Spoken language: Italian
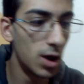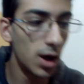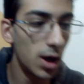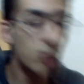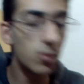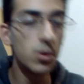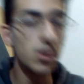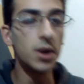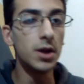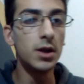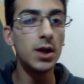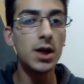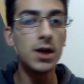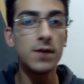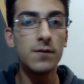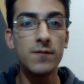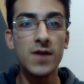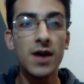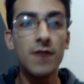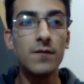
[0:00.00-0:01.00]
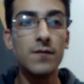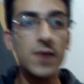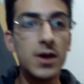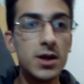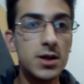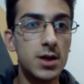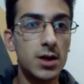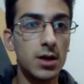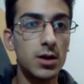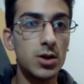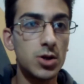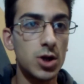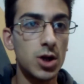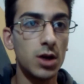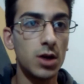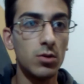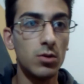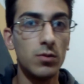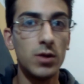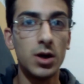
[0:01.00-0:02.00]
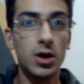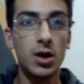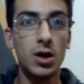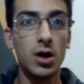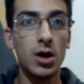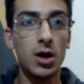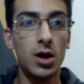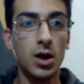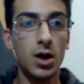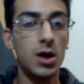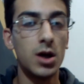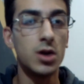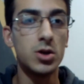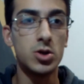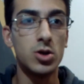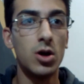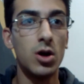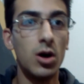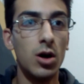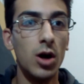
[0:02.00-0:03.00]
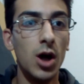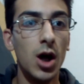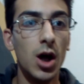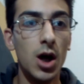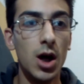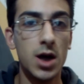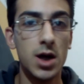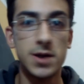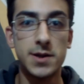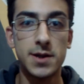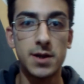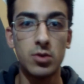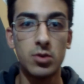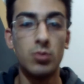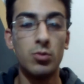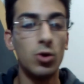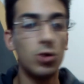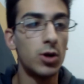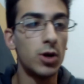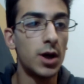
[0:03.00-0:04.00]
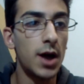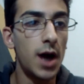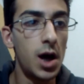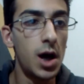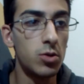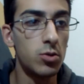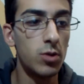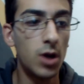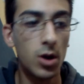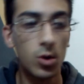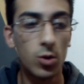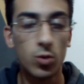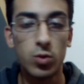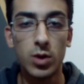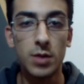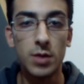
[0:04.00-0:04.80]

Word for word: E quindi vi avvisa dicendovi che, che ne so, è stato bloccato in alcuni